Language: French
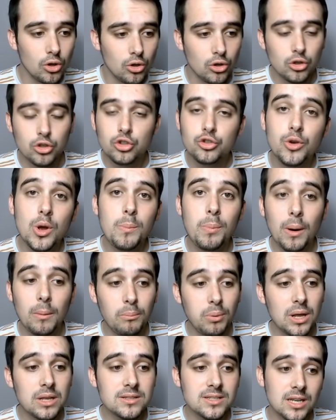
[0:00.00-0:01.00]
je vais pas me
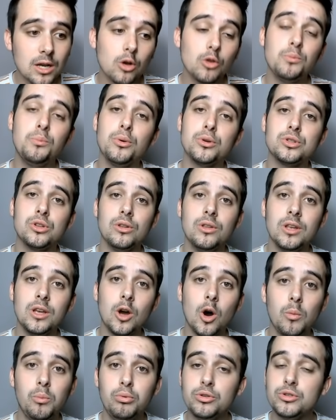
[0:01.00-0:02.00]
plaindre, 50% de dégâts
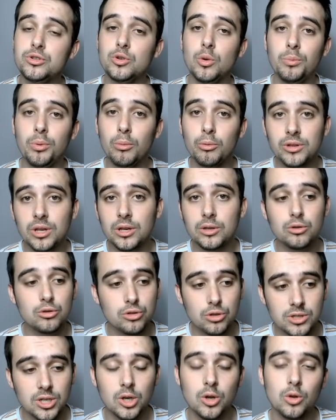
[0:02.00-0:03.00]
en plus, si on peut monter à
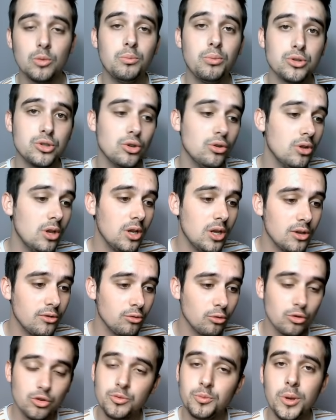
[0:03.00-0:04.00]
250% de dégâts
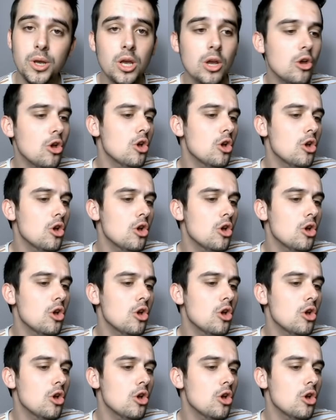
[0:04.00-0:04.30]
sur une SP,